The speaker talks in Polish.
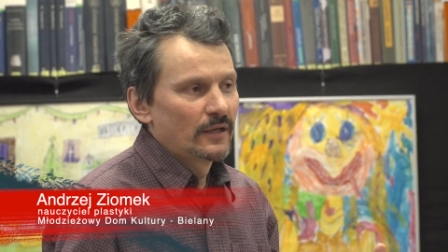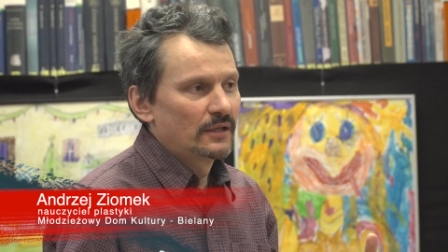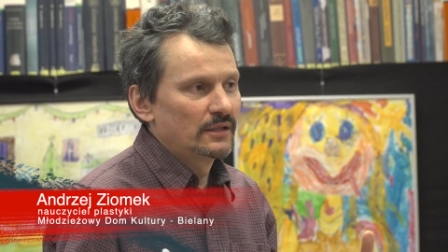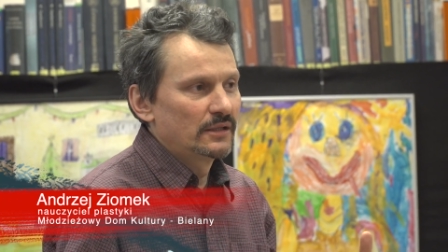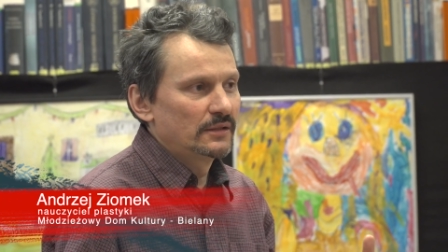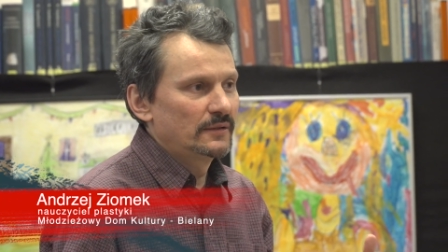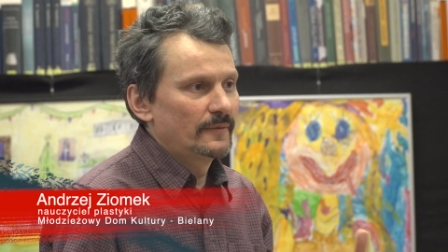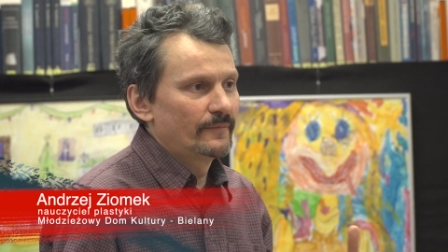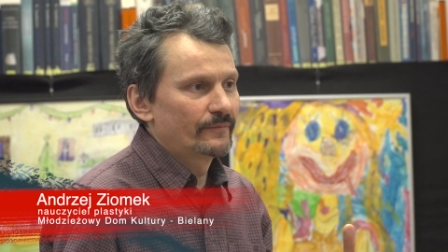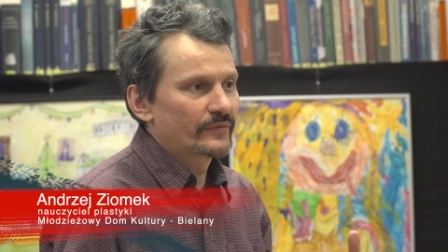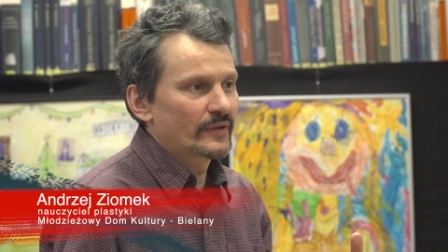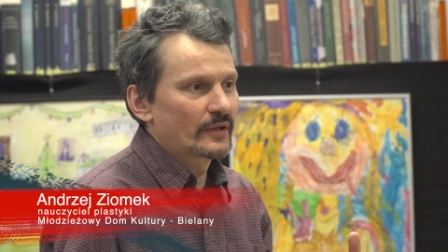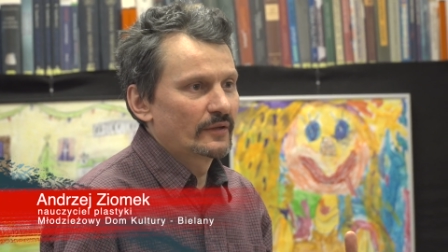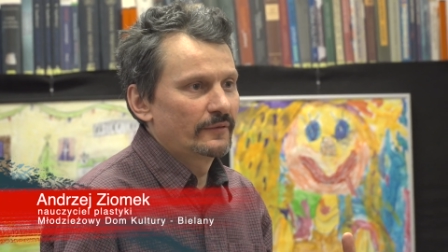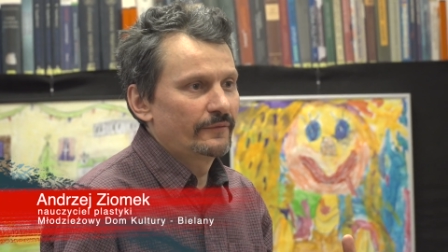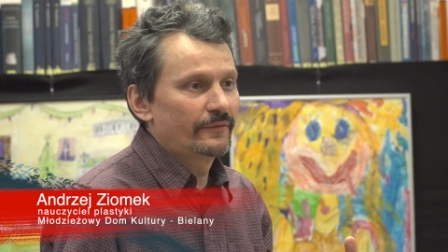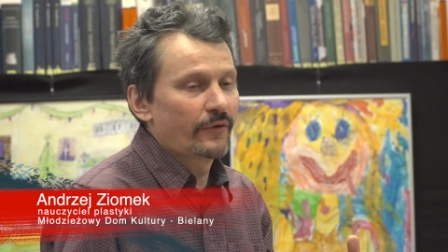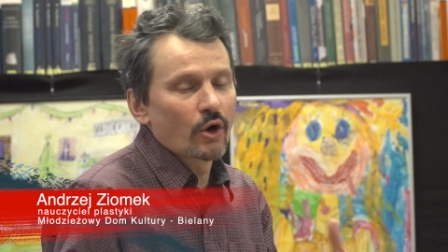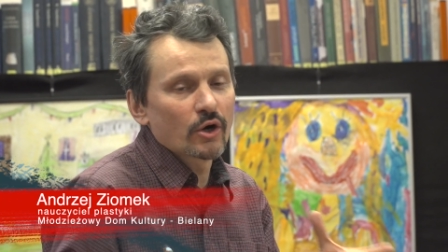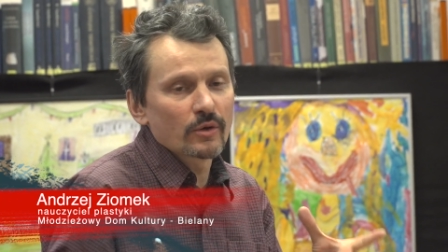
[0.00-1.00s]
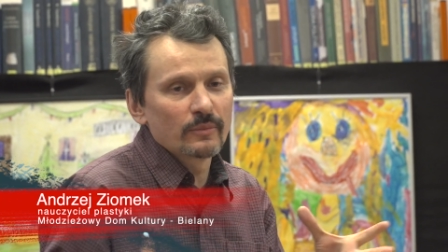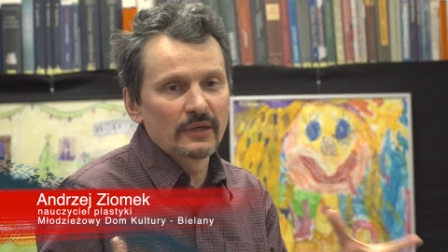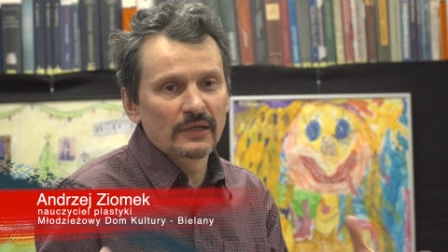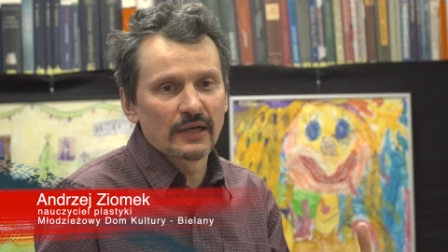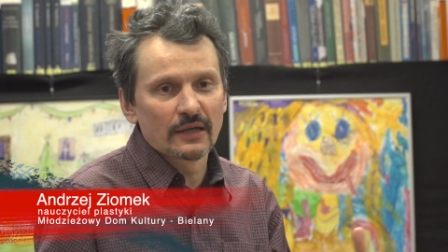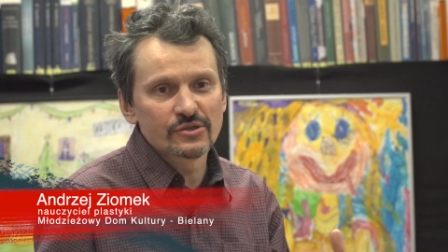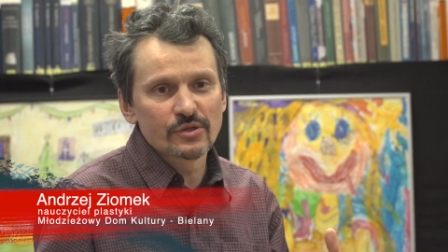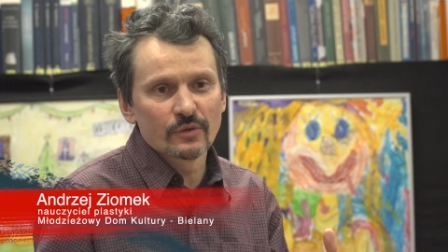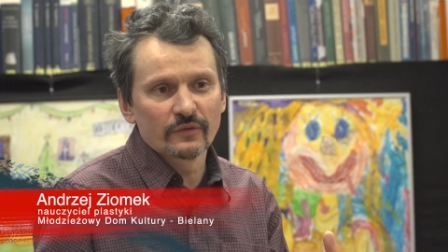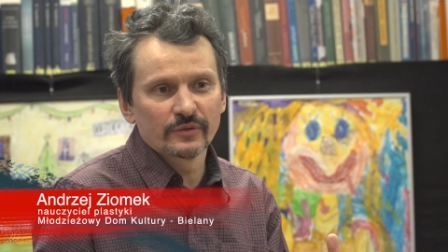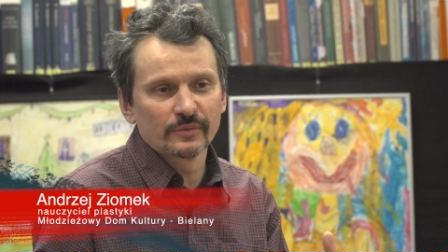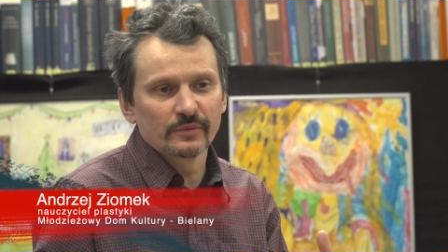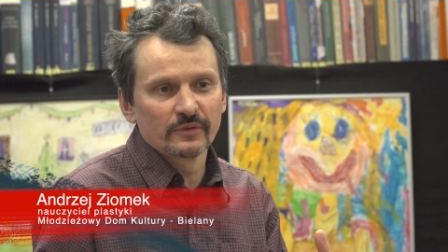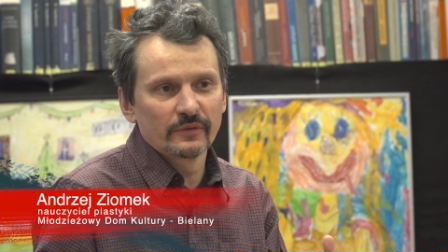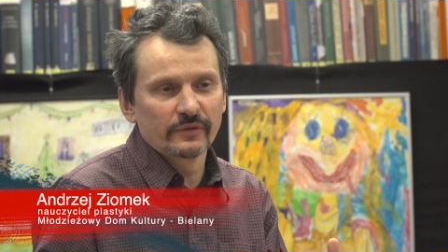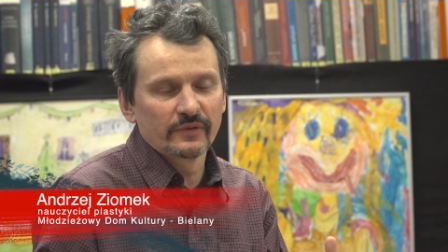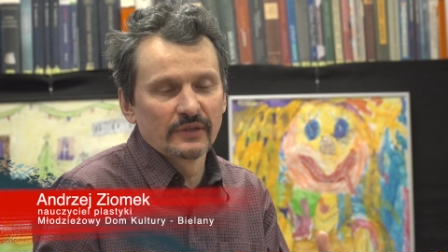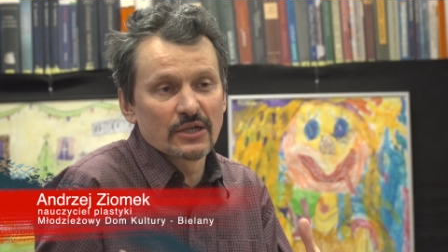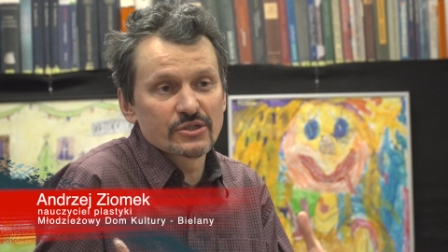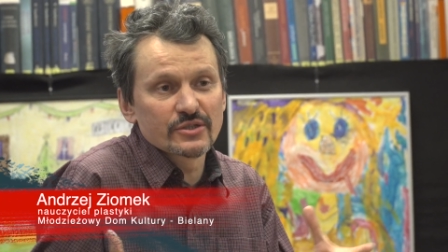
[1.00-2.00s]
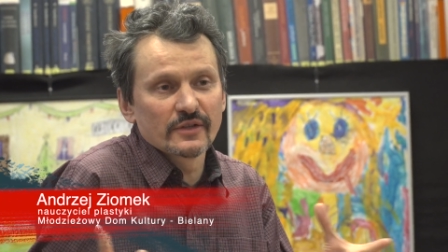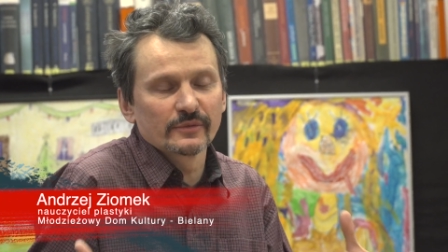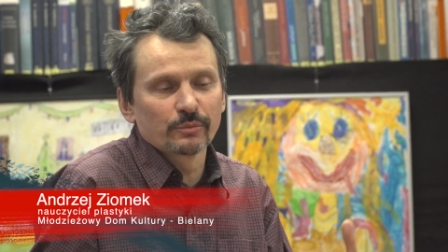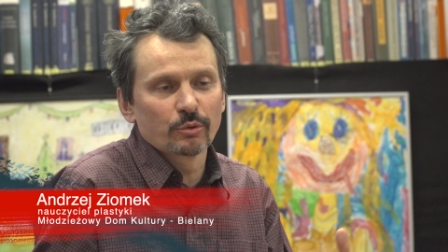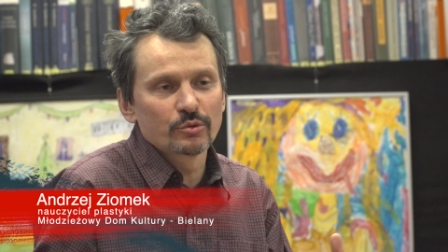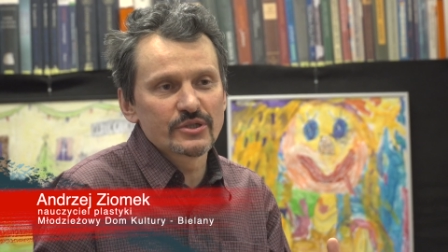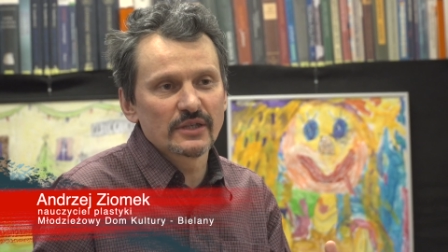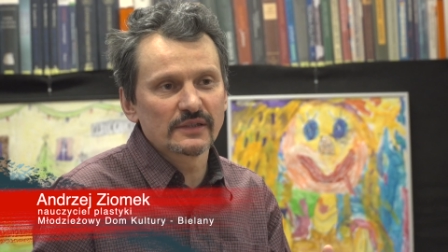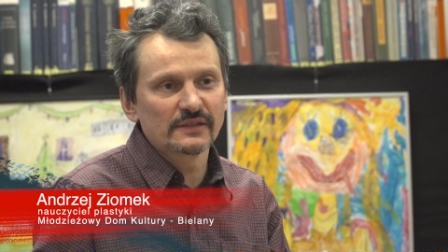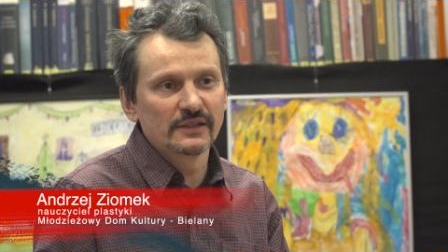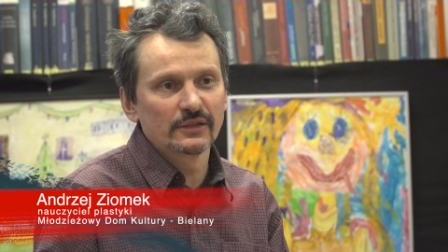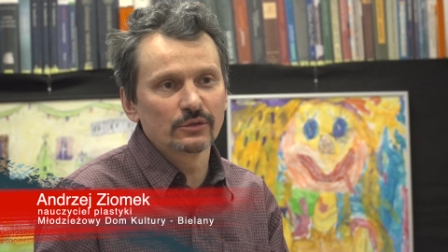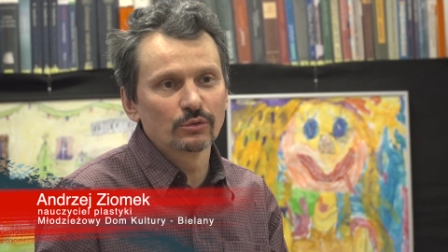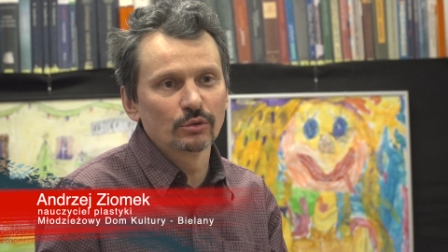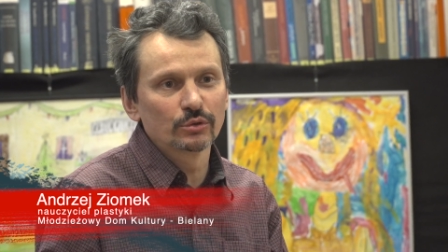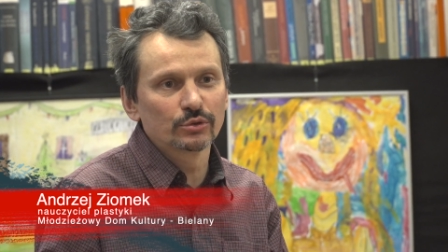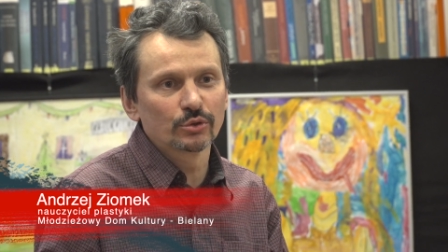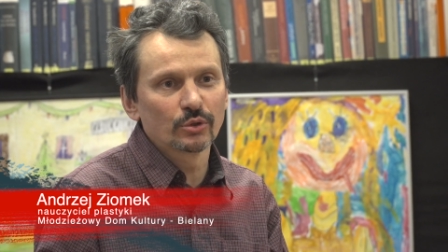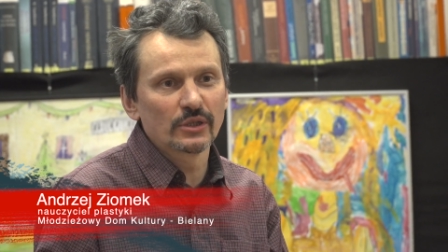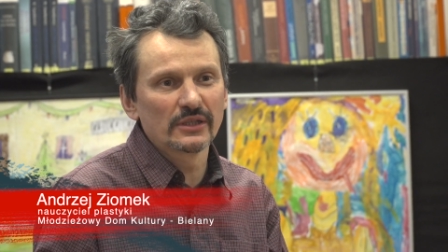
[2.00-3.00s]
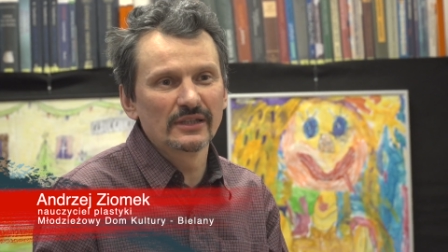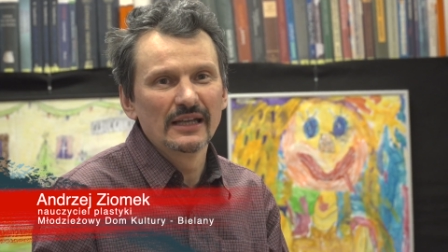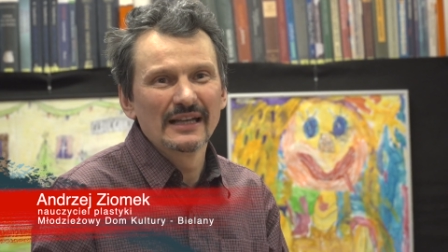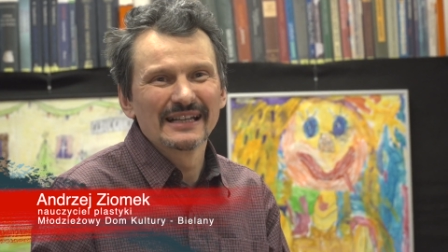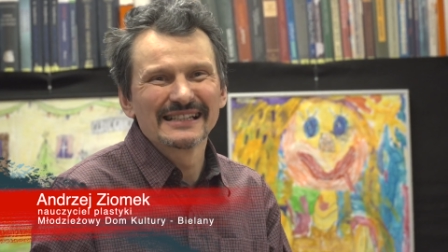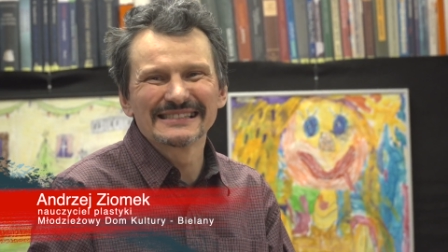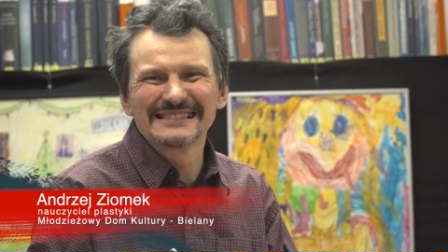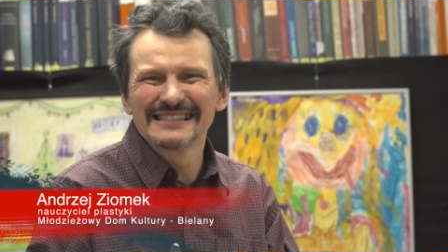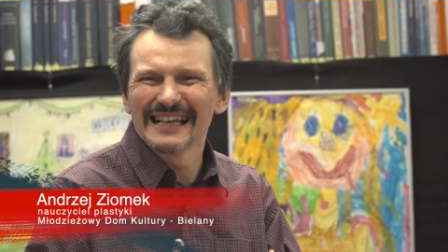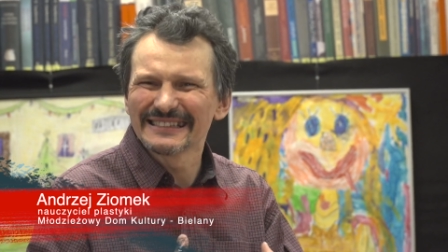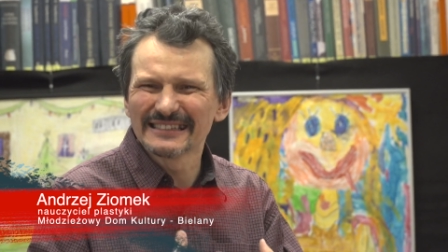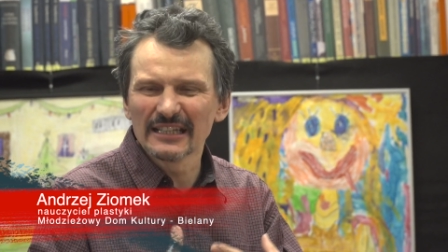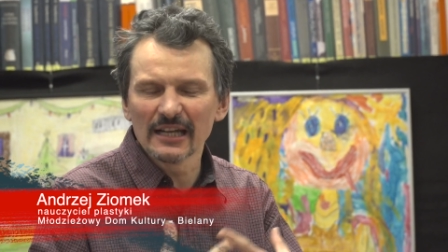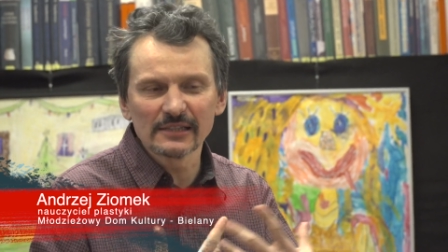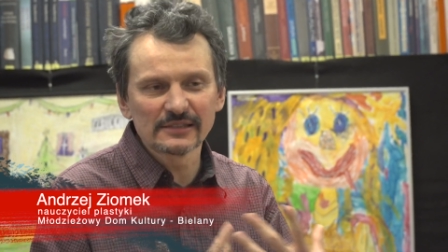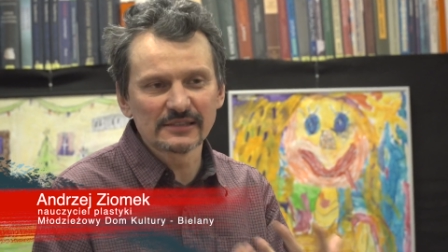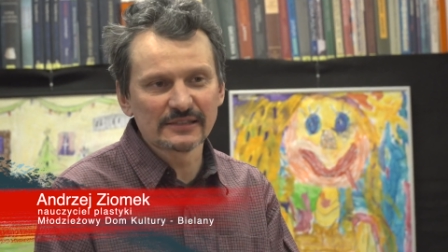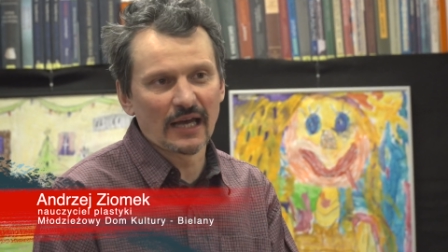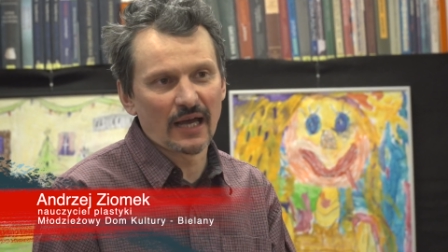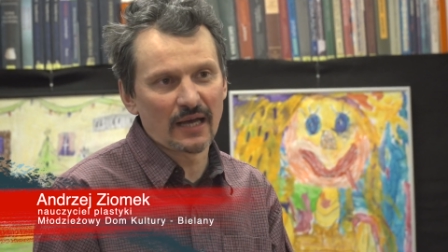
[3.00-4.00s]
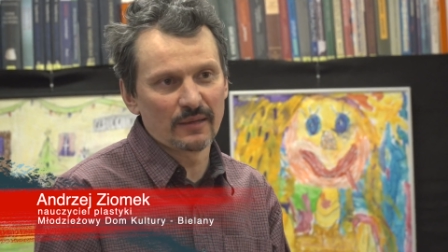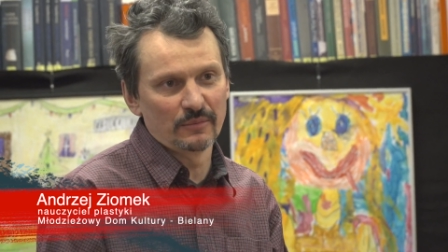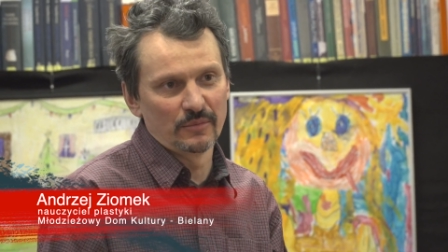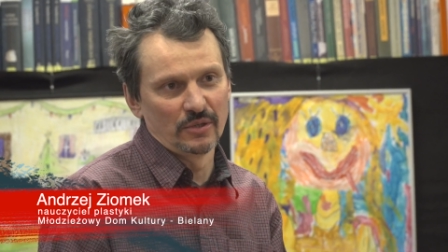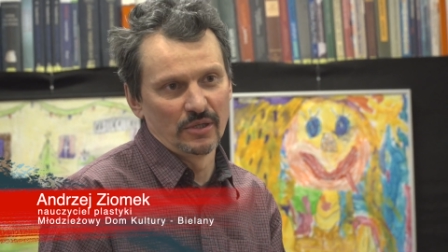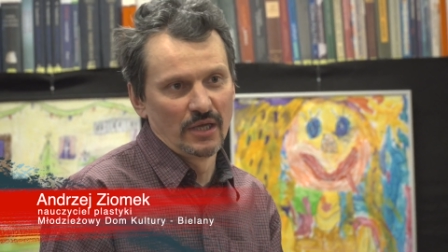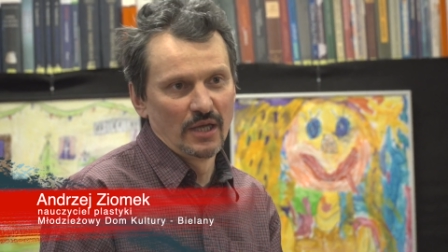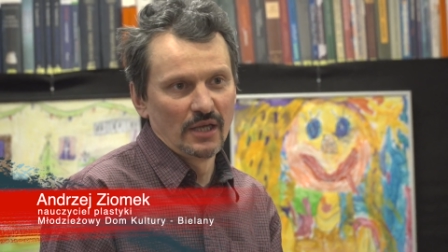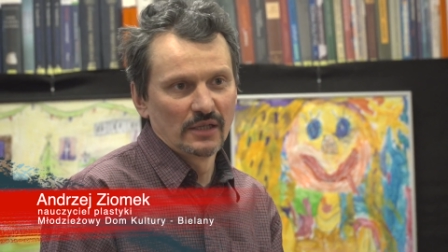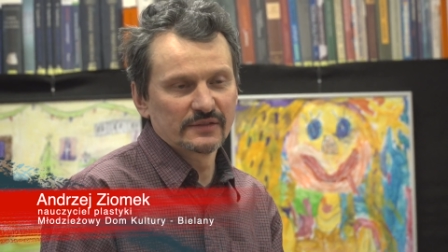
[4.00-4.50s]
Y, formę naszą, naszej współczesnej kultury zatracamy